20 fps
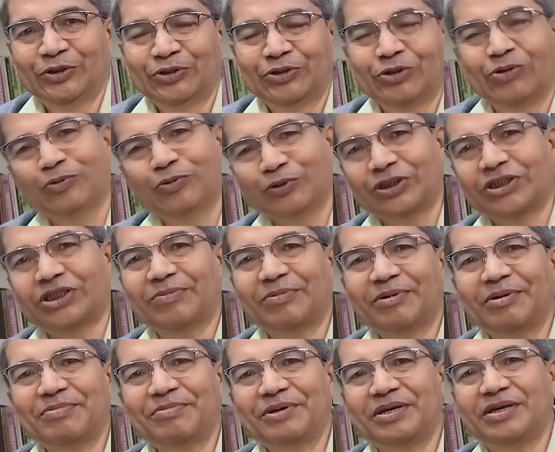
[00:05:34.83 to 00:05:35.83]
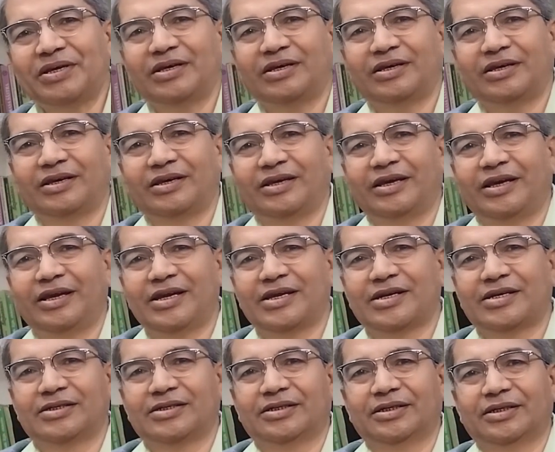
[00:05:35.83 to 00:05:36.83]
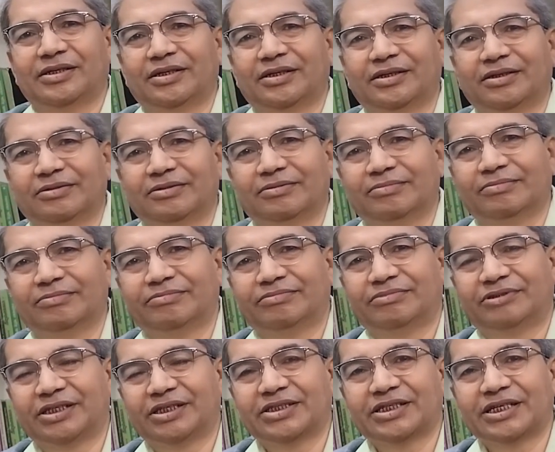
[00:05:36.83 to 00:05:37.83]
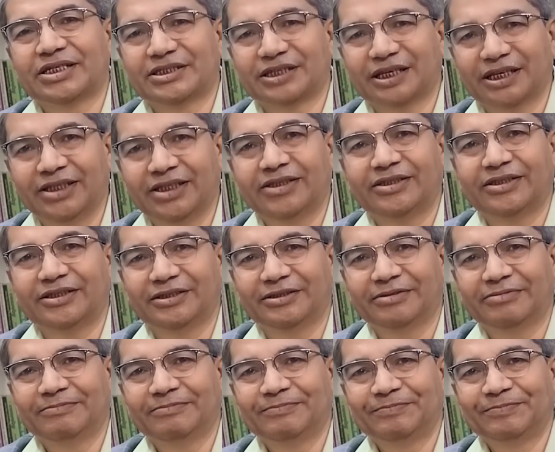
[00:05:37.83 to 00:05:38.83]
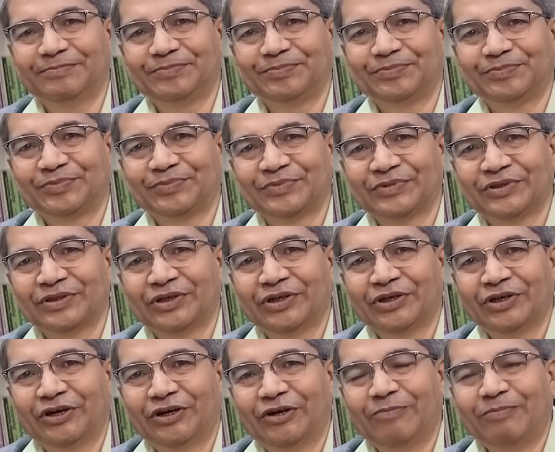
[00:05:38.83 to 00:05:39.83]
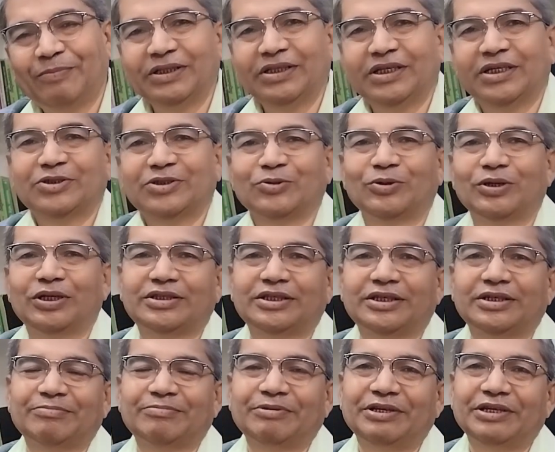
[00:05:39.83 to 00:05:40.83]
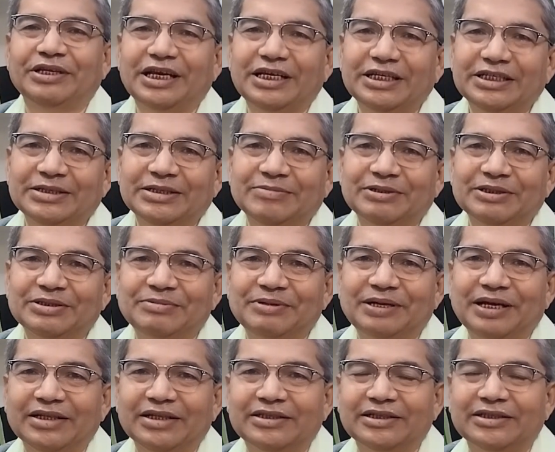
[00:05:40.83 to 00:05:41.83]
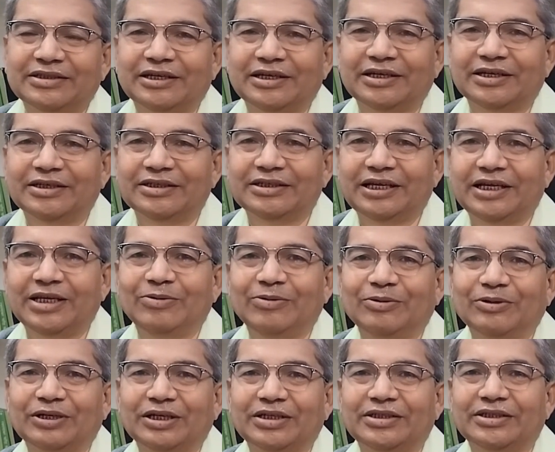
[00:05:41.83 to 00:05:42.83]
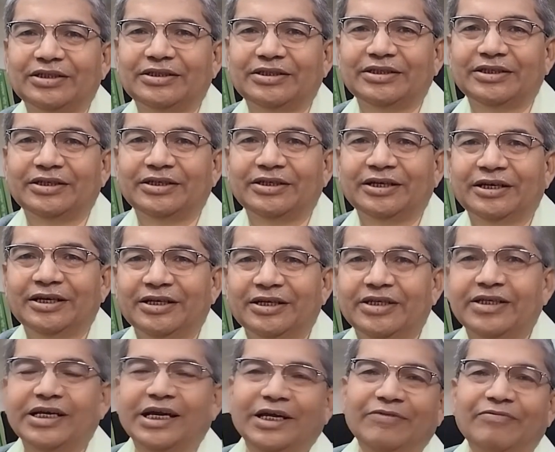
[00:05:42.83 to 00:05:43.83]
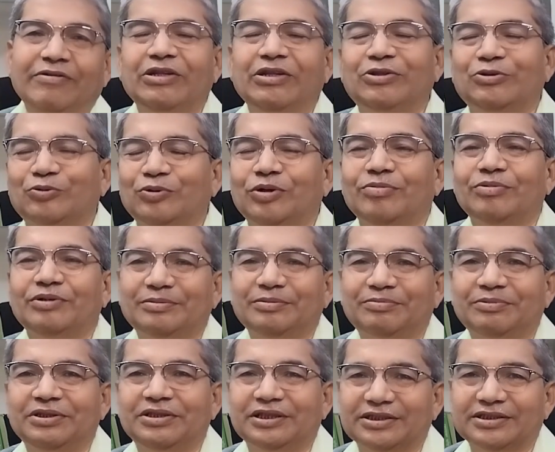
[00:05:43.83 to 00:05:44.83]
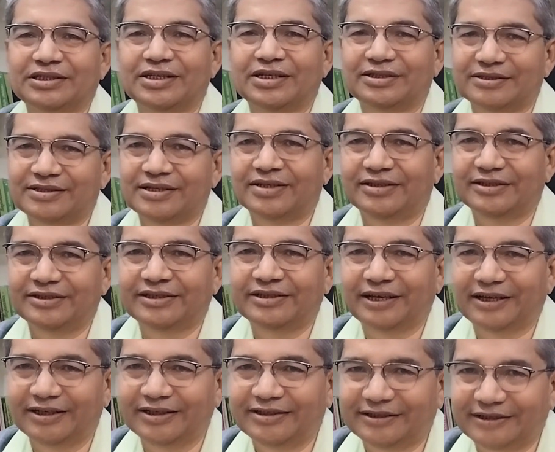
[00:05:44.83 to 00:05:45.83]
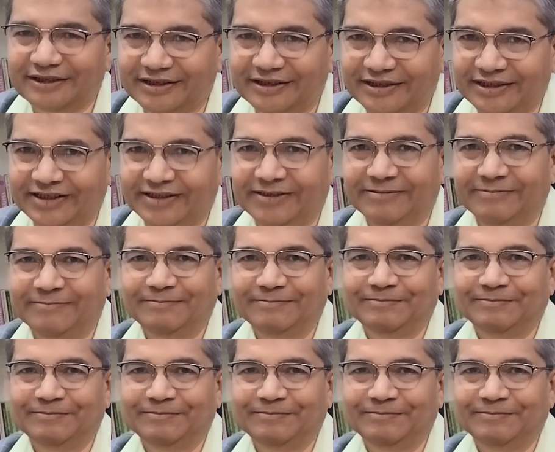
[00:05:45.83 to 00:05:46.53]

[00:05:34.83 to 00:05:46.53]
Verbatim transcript: तो उस समय भी एक चर्चा चली थी और पंद्रह सोलह तक फिर यही समझ में आता था यही लोग कहते थे कि आयुर्वेद को अभी अपनी दशा दिशा निर्धारित करनी है